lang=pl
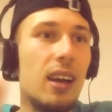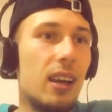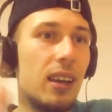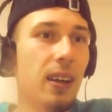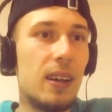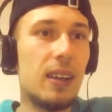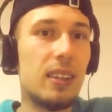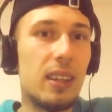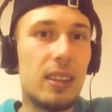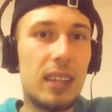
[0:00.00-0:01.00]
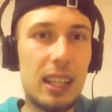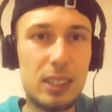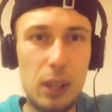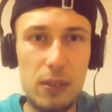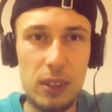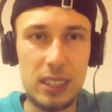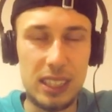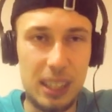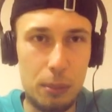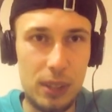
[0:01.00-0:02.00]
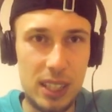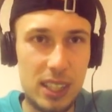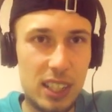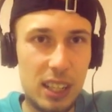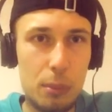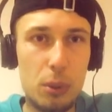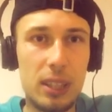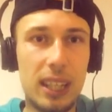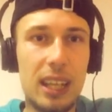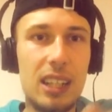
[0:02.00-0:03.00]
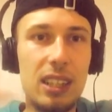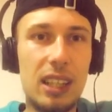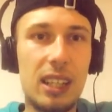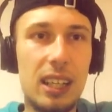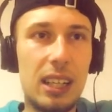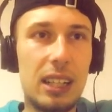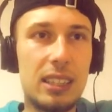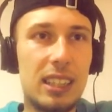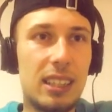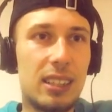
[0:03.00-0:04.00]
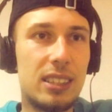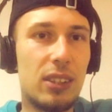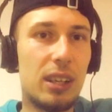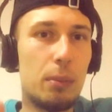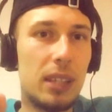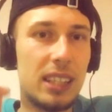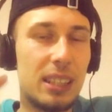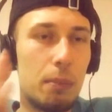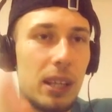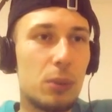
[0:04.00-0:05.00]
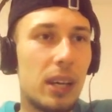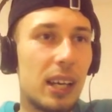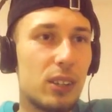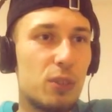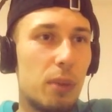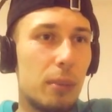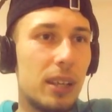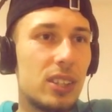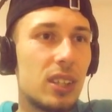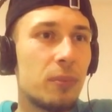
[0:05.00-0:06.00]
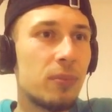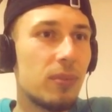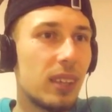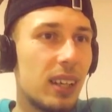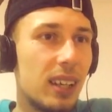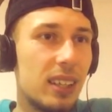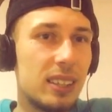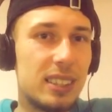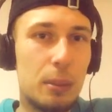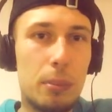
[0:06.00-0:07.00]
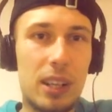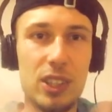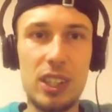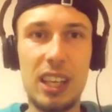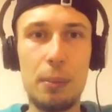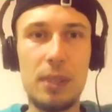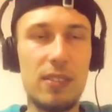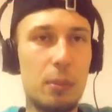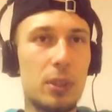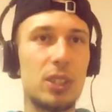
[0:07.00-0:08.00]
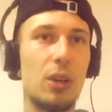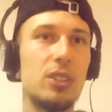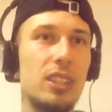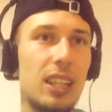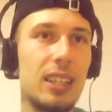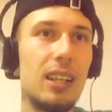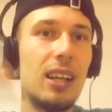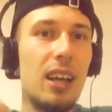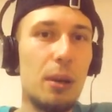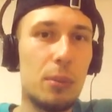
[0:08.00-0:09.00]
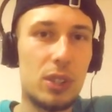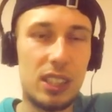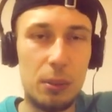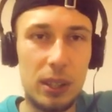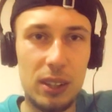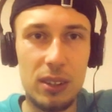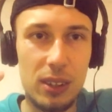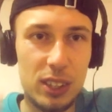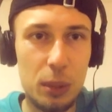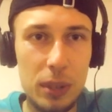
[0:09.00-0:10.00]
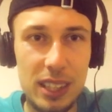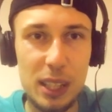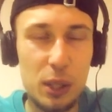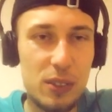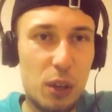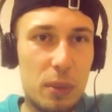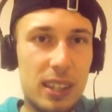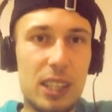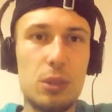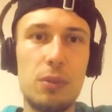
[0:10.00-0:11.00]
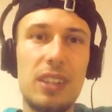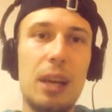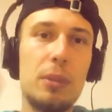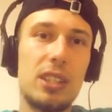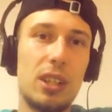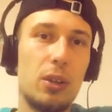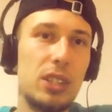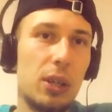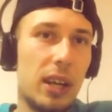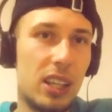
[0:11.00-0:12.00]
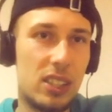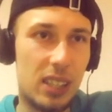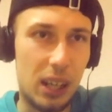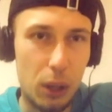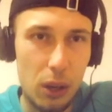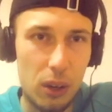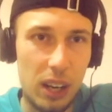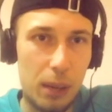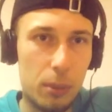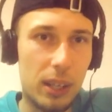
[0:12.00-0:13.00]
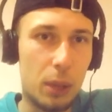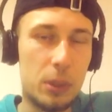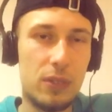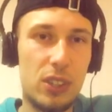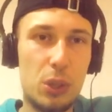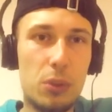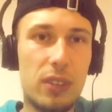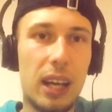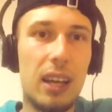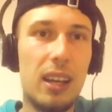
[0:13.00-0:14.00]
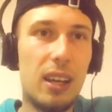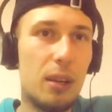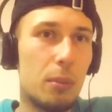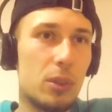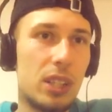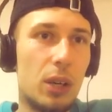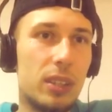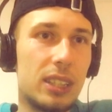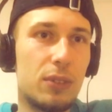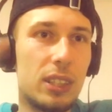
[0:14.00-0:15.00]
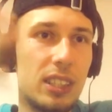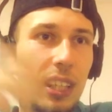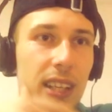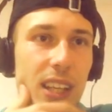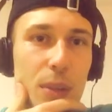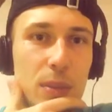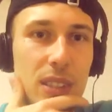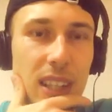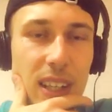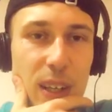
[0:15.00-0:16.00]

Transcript: E, tekstowo gdzieś tam myślę, że nie było takiej linijki, gdzie, gdzie ona by tak zapadła jakoś w pamięć e, z tym barszczykiem, nie wiem o co chodzi nadal. Możecie mi to rozkminić jakoś w komentarzu. Wydaje mi się, że chodzi o jakiś alkohol albo jakąś wiśniówkę. Może on jest właśnie jakimś